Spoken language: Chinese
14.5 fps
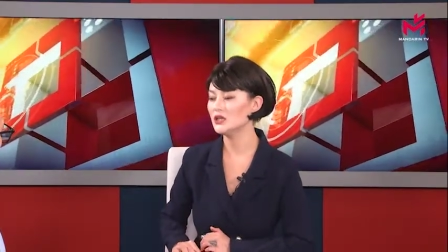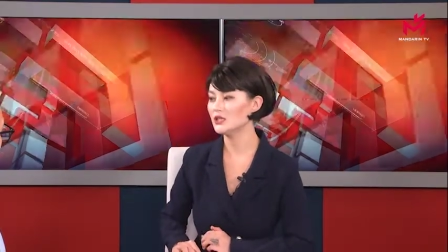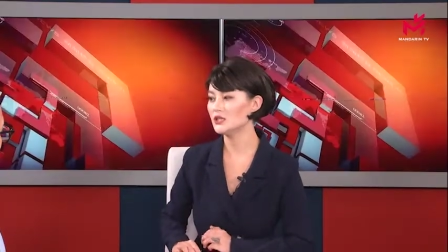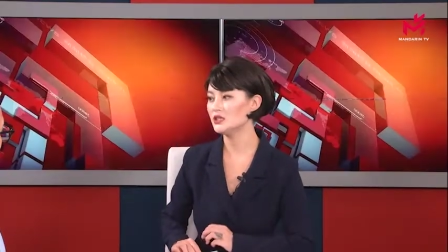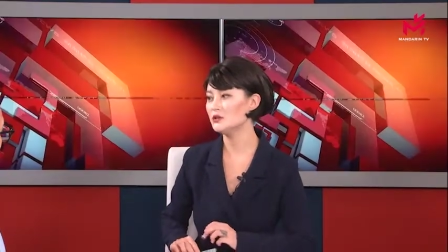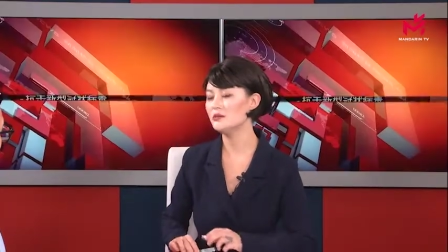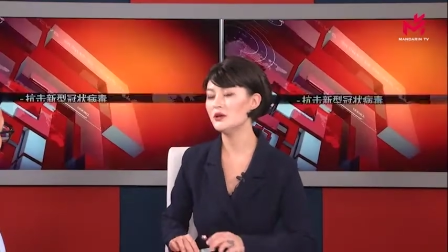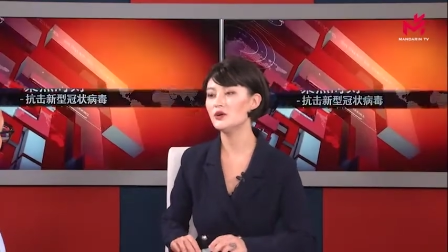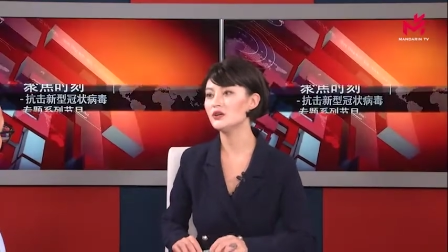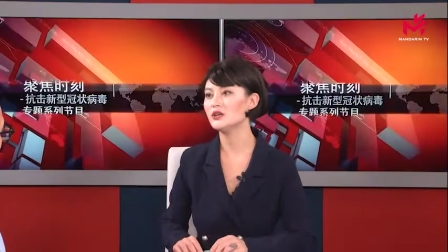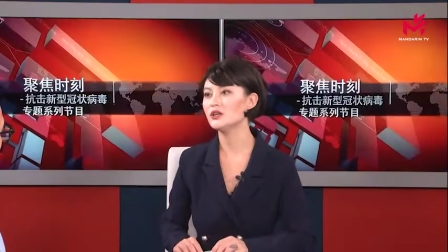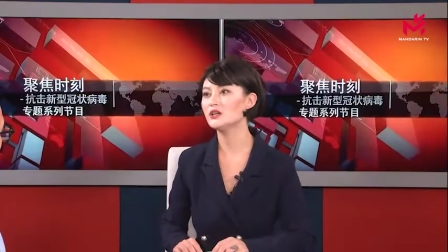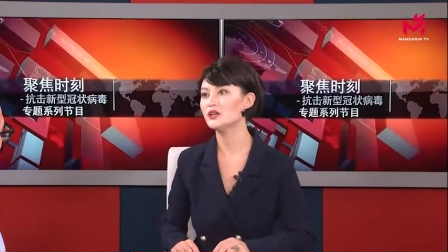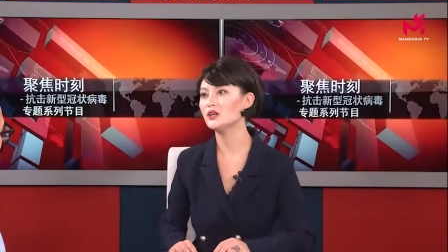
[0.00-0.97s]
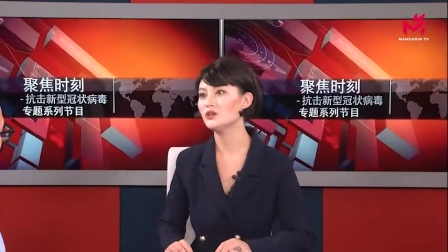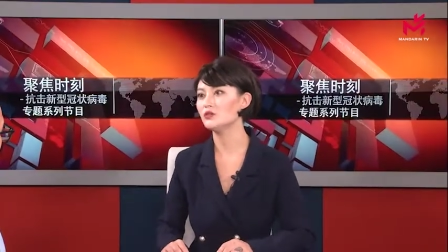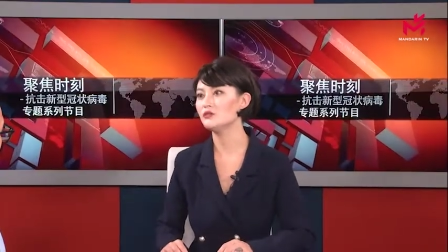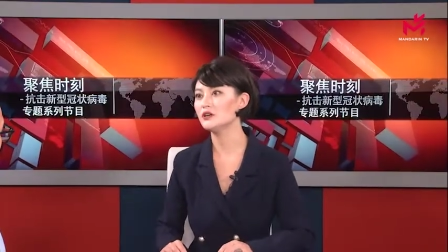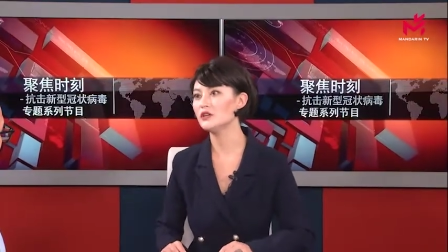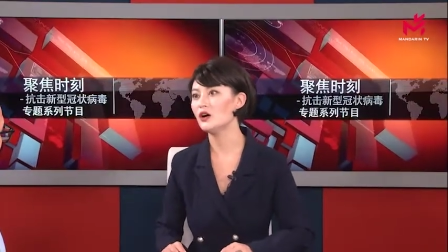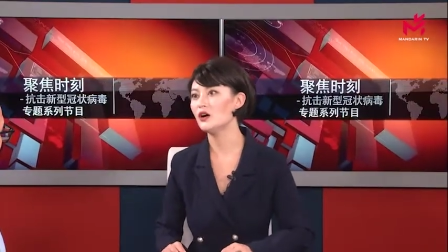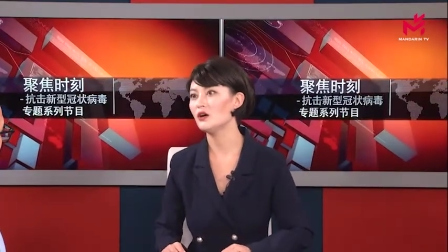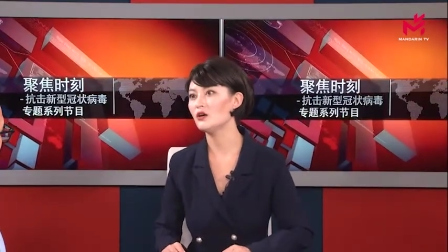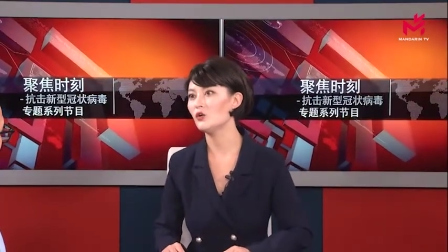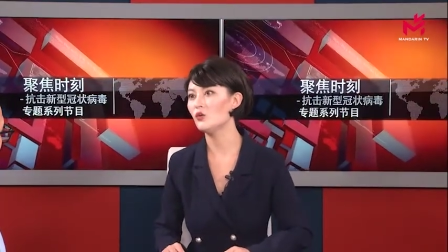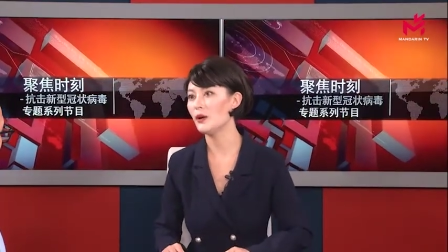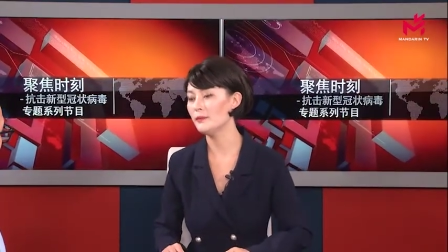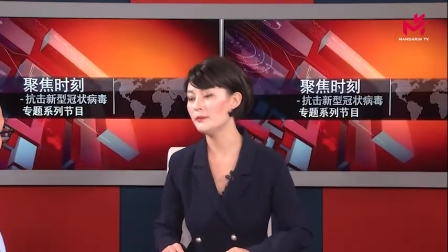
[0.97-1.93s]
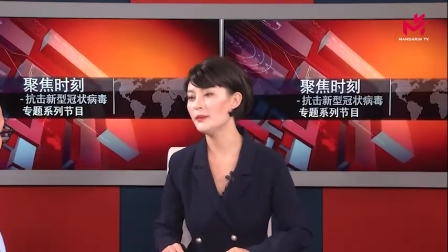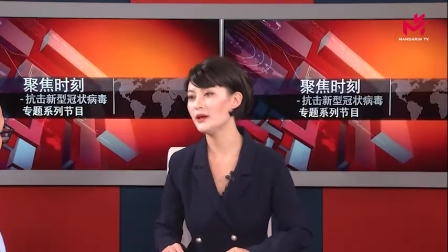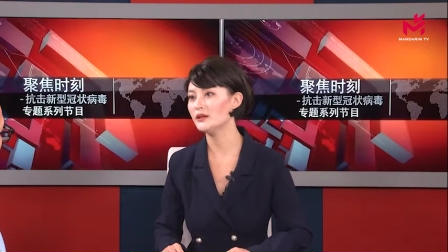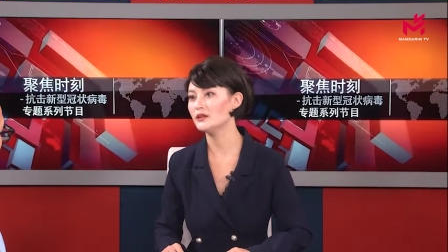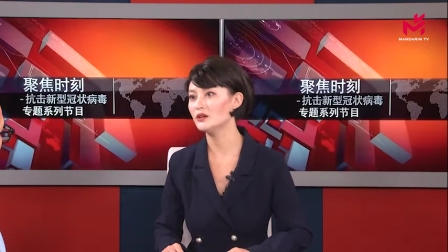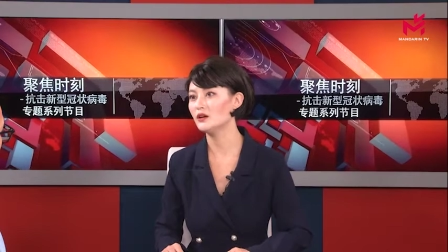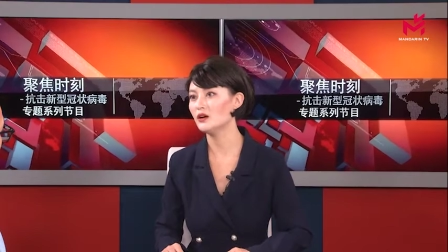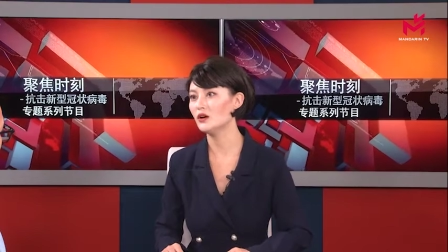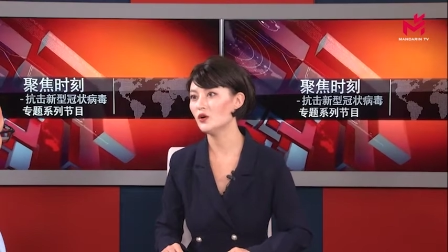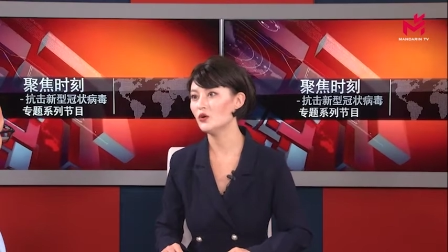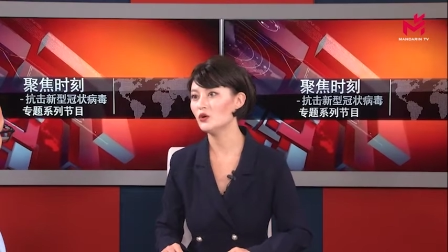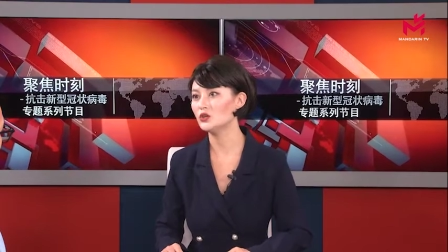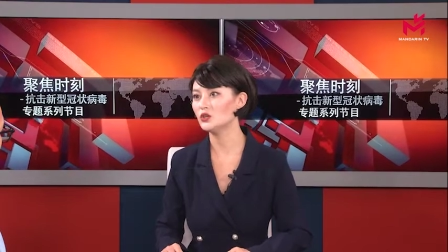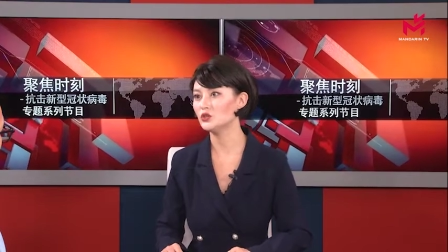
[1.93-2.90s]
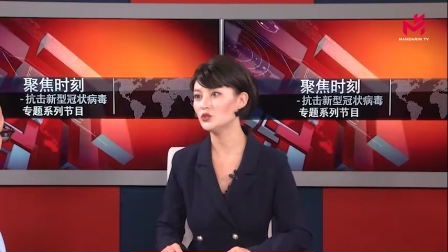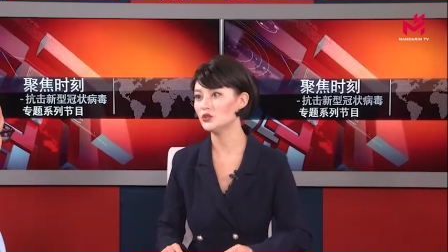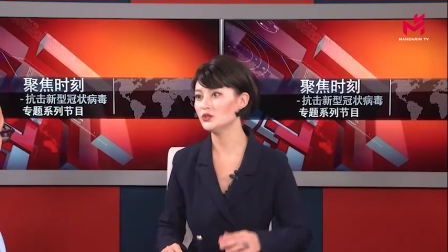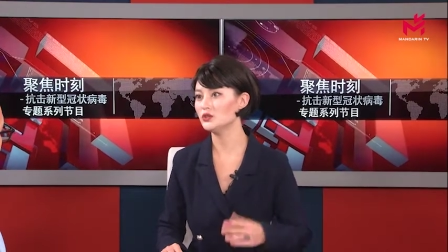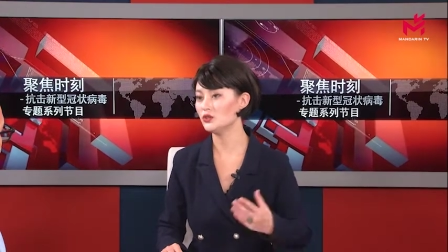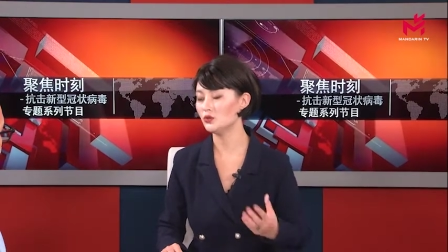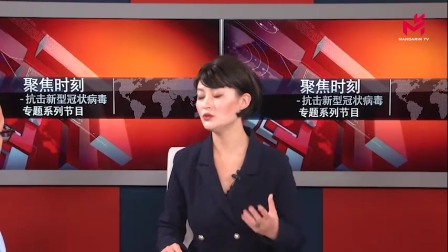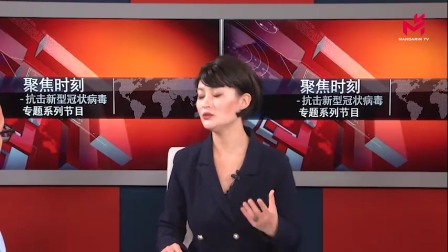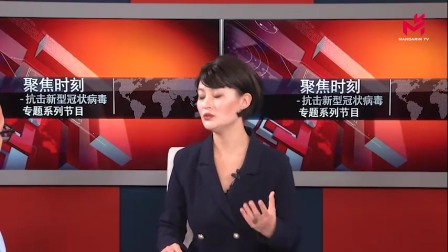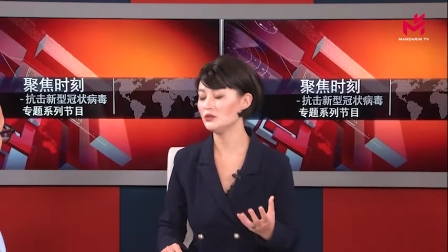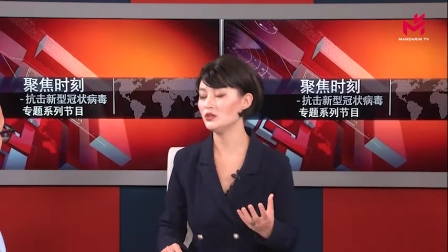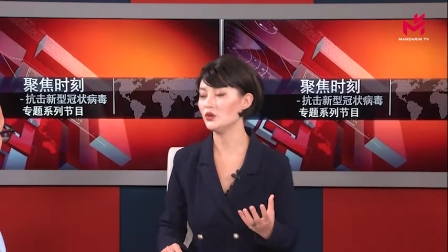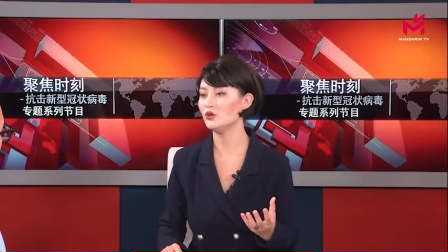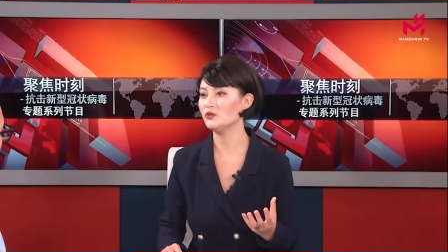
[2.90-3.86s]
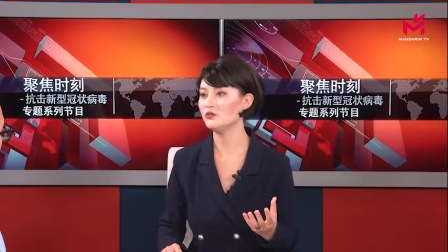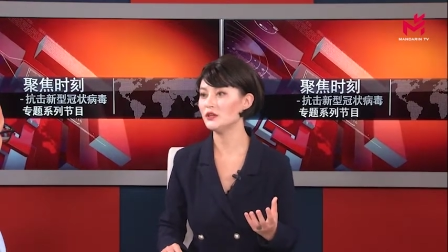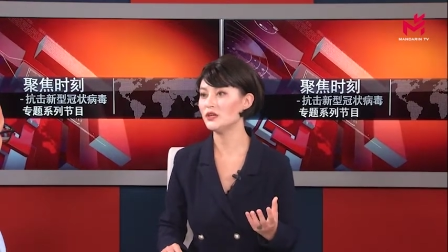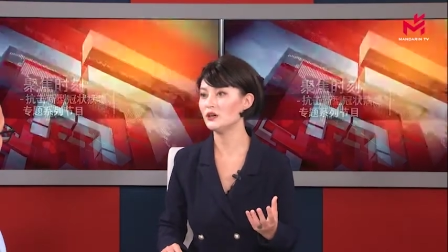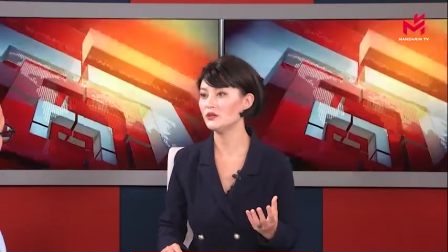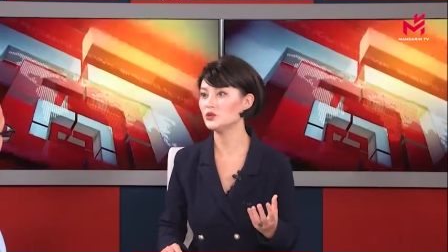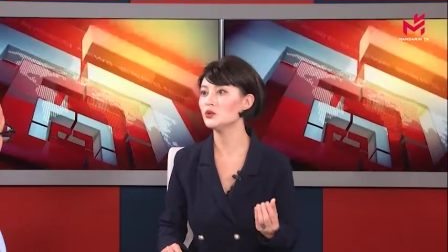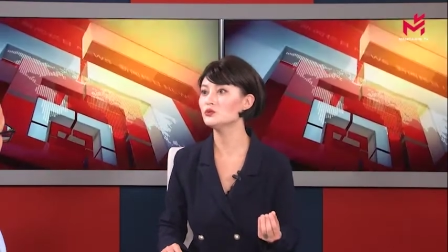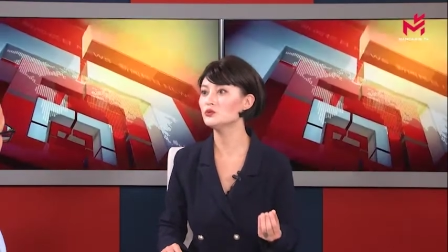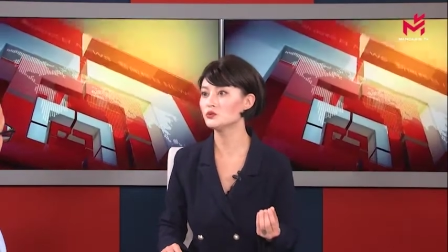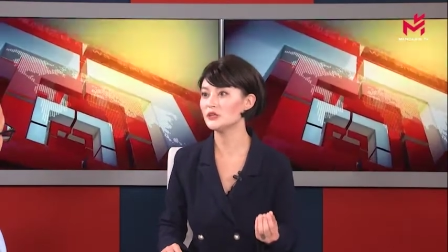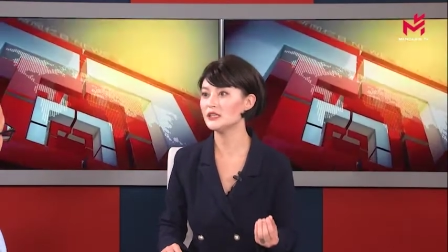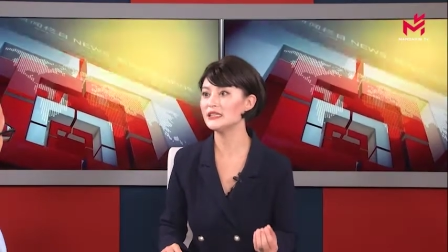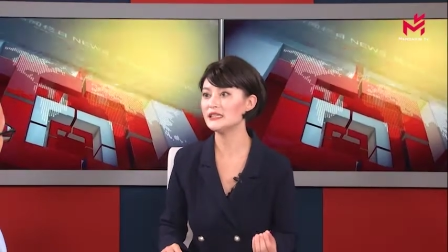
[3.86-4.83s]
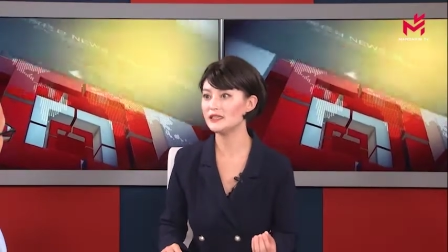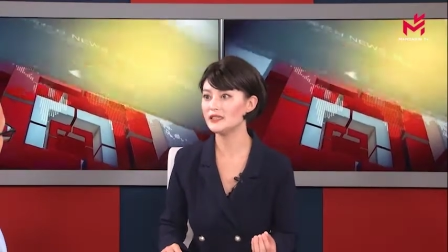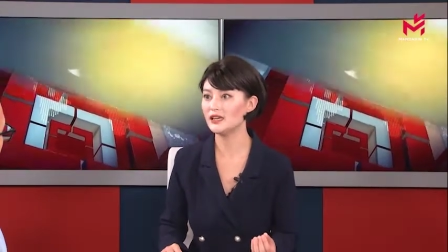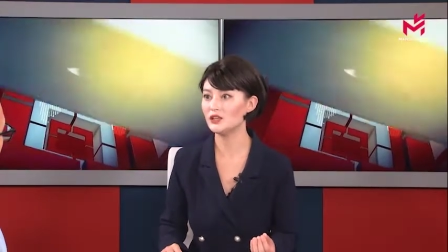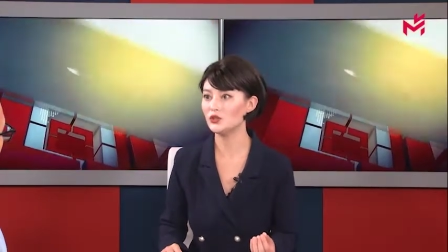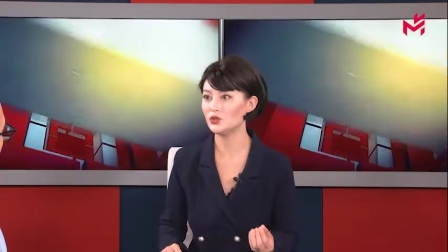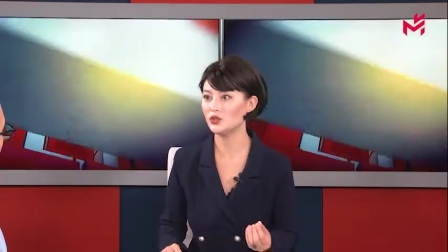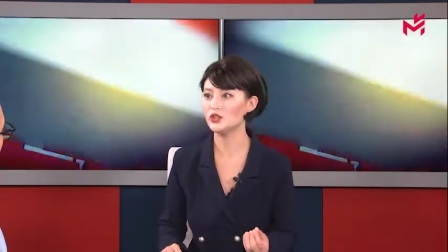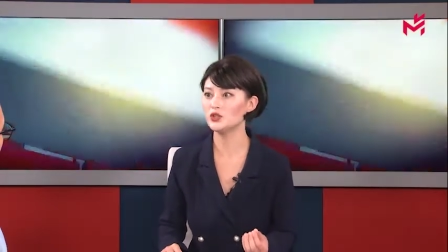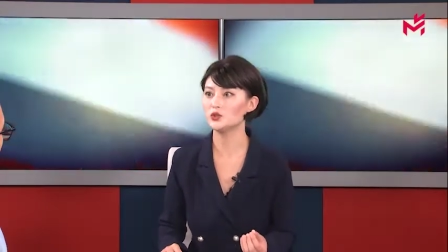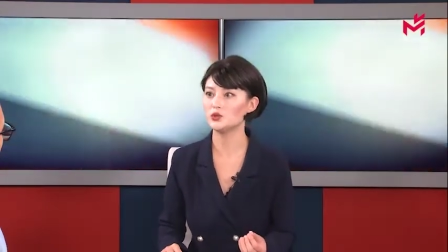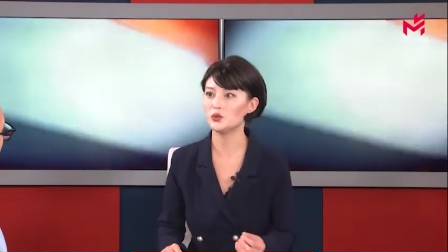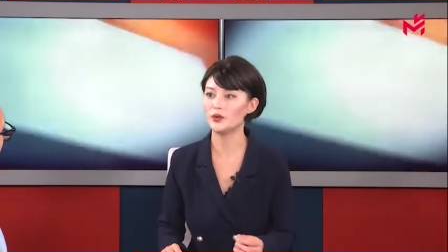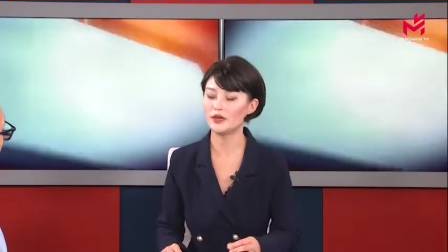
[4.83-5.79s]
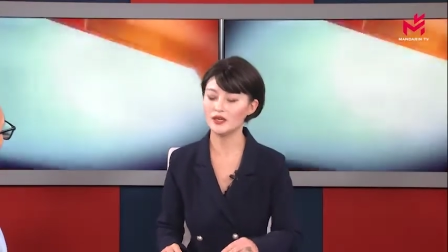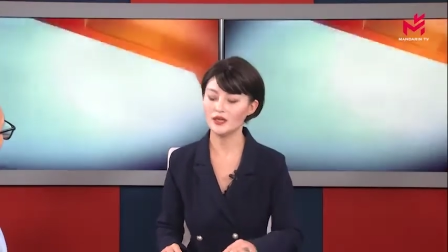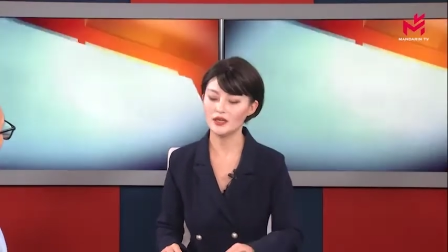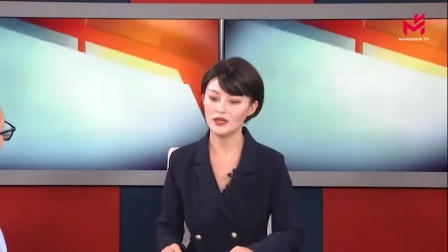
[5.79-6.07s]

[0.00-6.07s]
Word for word: 其实没有一个人有非常完备的，或者说有有非常充足的经验去应对。